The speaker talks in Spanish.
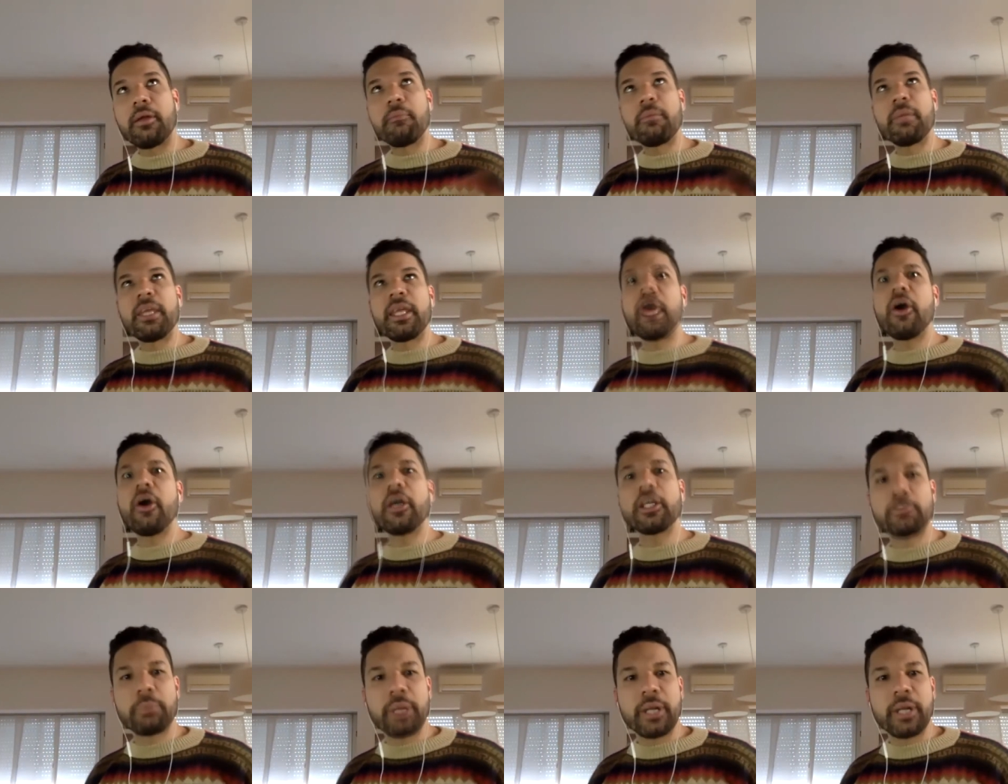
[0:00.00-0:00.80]
videos
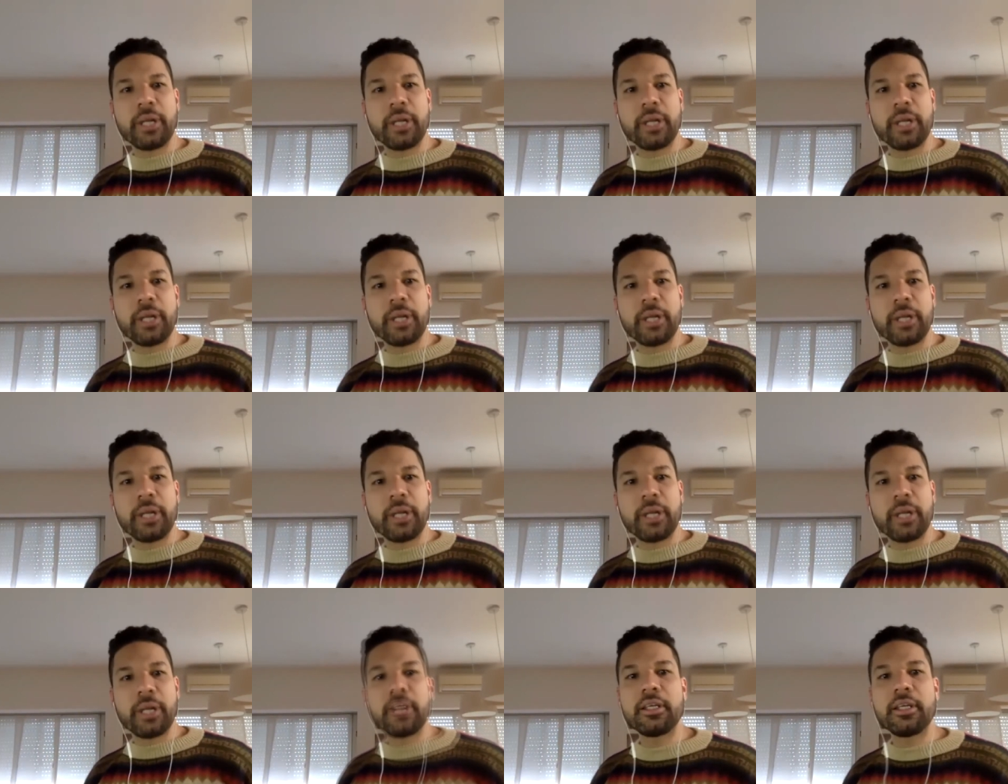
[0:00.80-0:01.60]

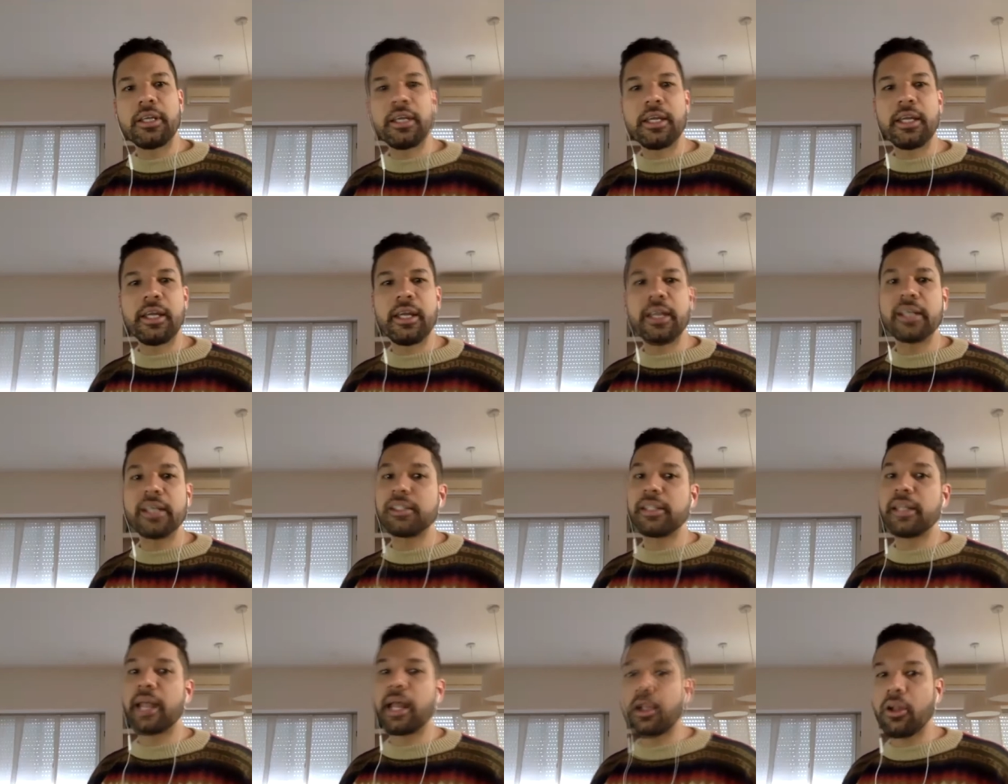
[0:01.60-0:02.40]
experimentales y
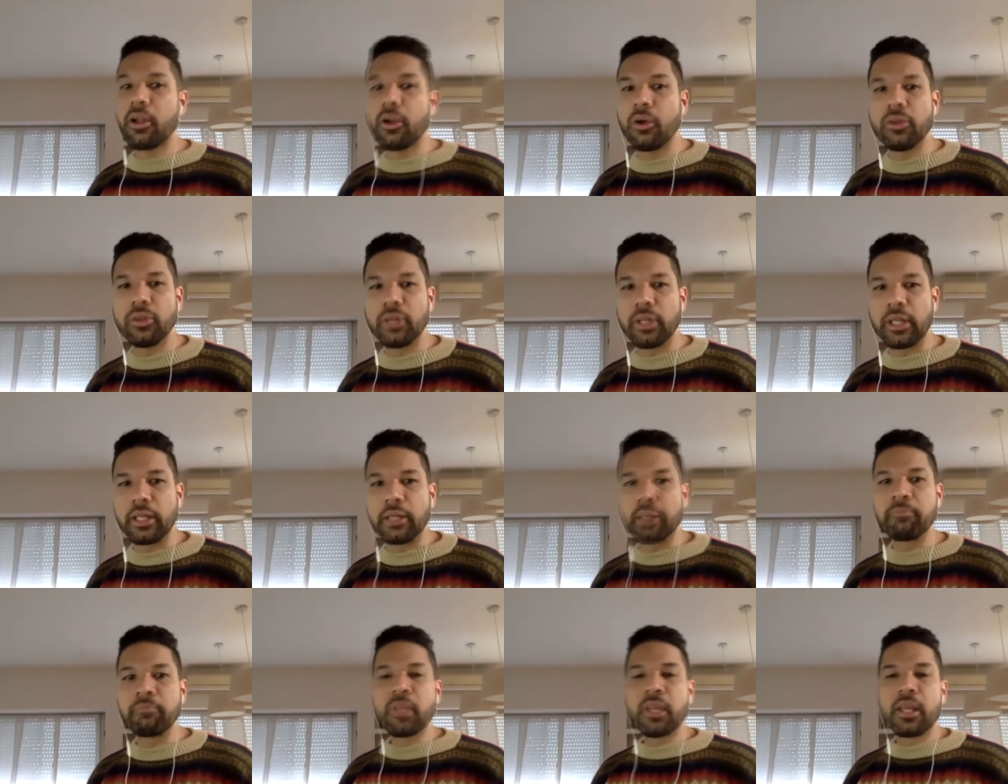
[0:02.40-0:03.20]
snack
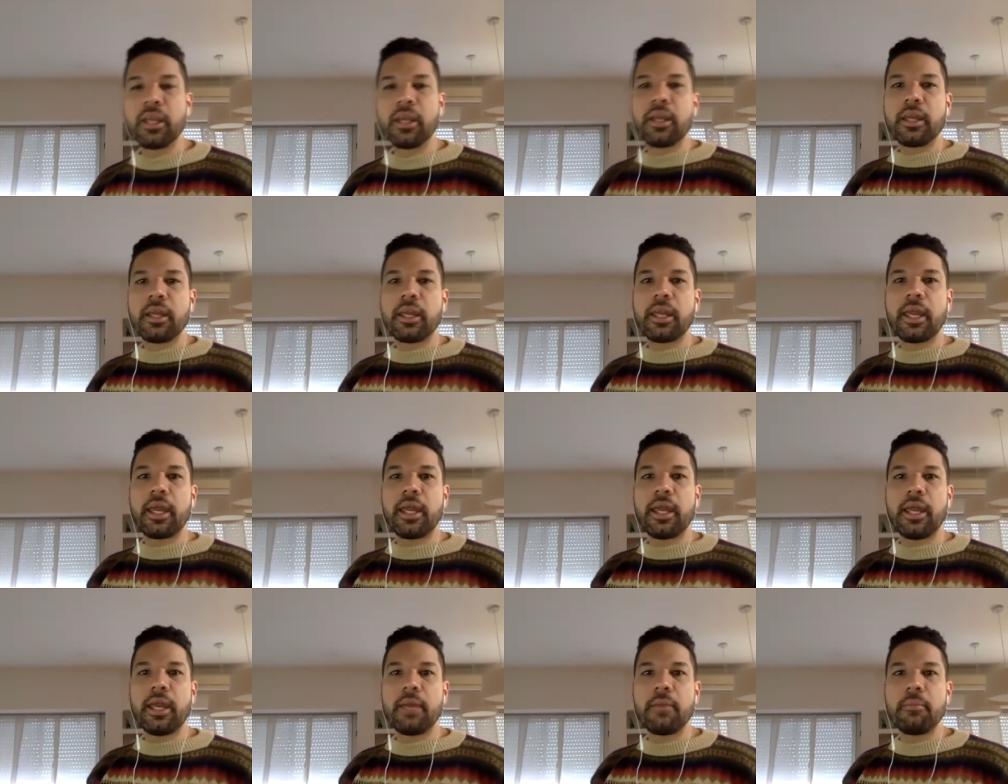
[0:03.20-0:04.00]
content,
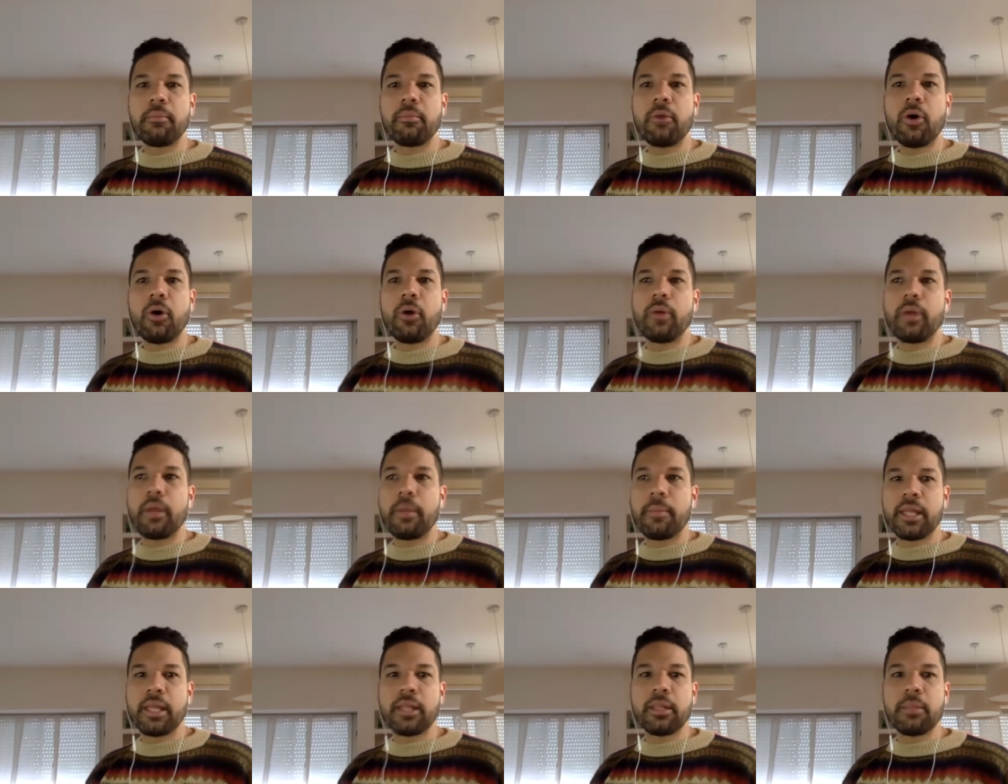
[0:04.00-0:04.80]
que
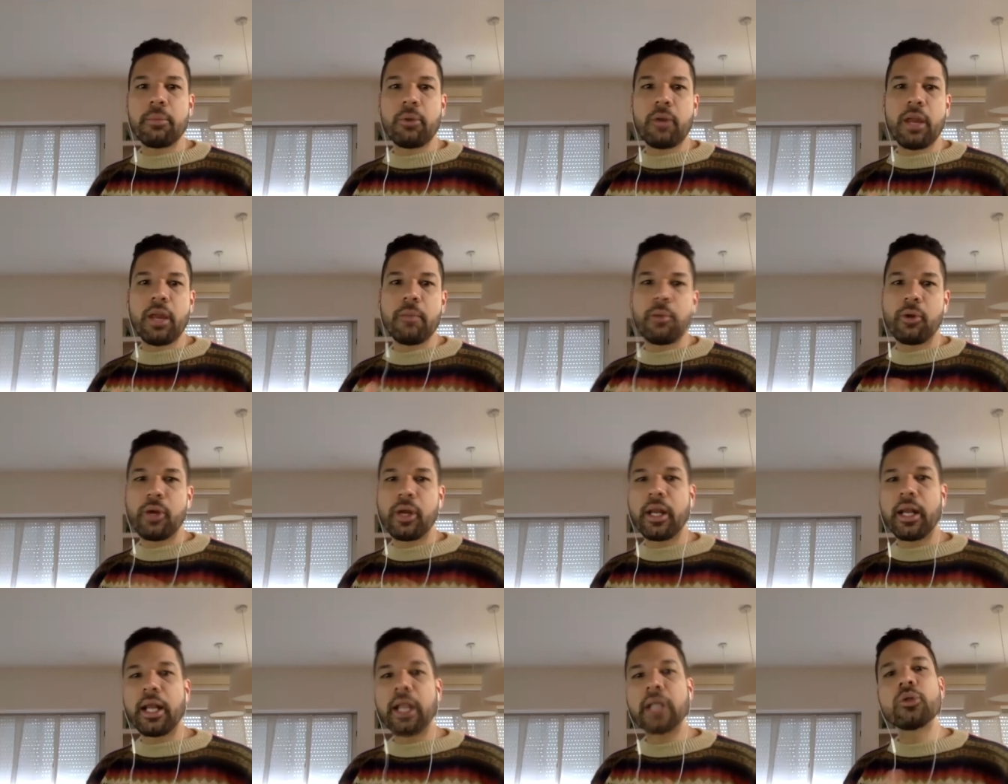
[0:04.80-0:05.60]
obviamente, por ejemplo, en
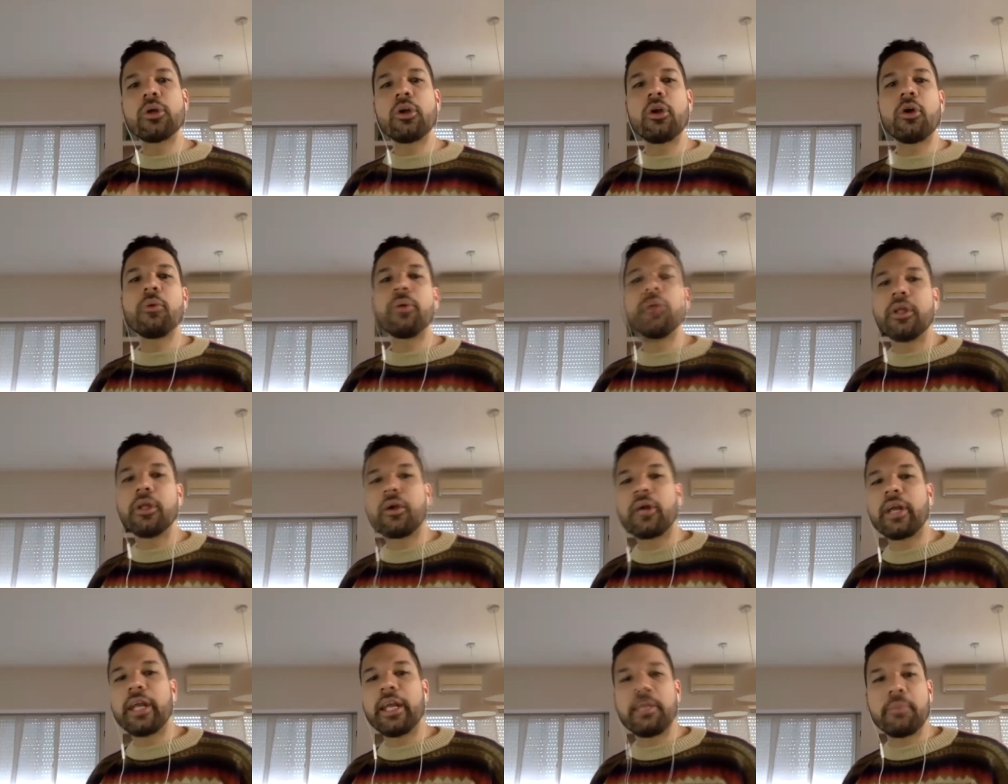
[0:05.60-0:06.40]
el caso de los
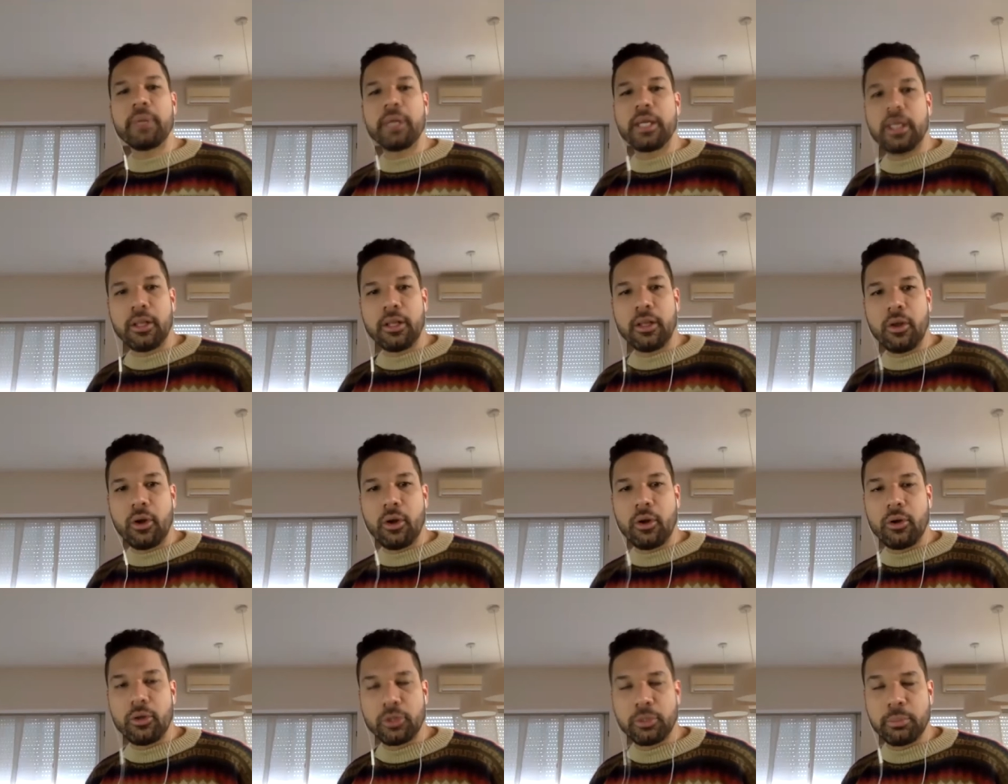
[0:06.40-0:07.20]
videoclips y de
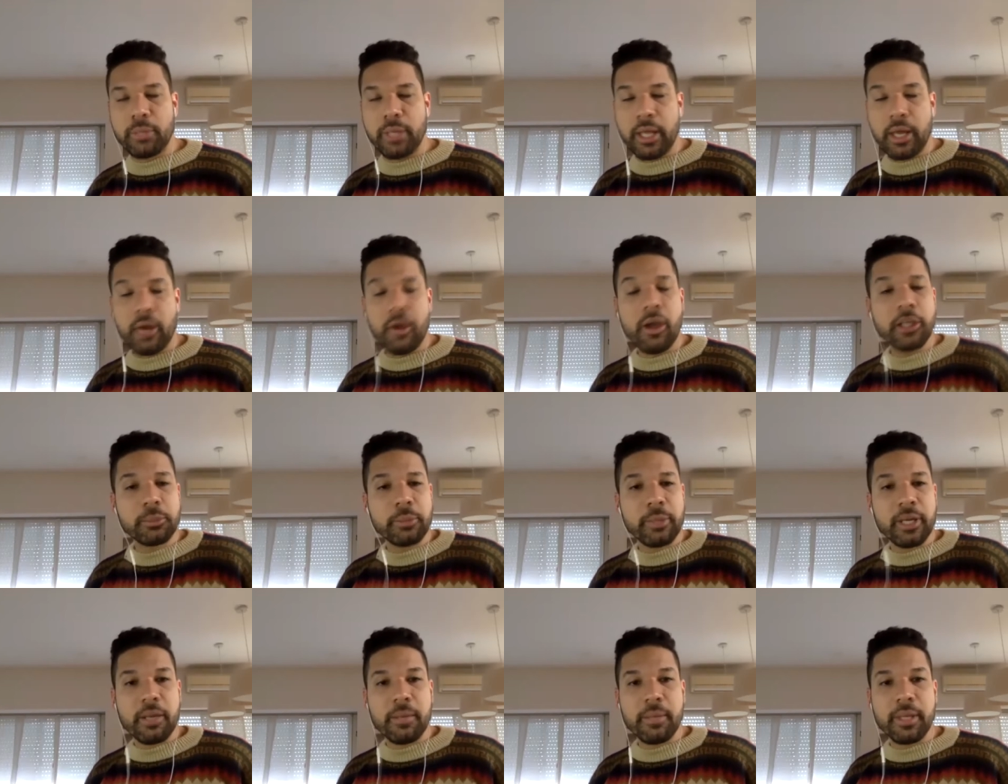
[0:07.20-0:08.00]
los videos
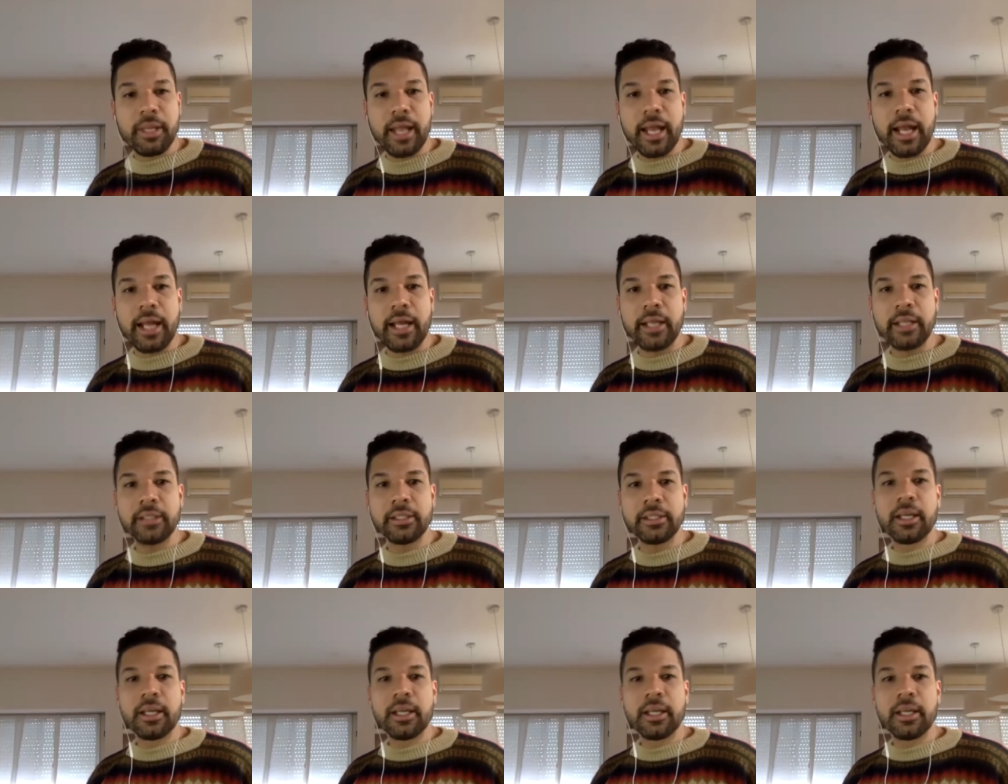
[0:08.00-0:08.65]
experimentales,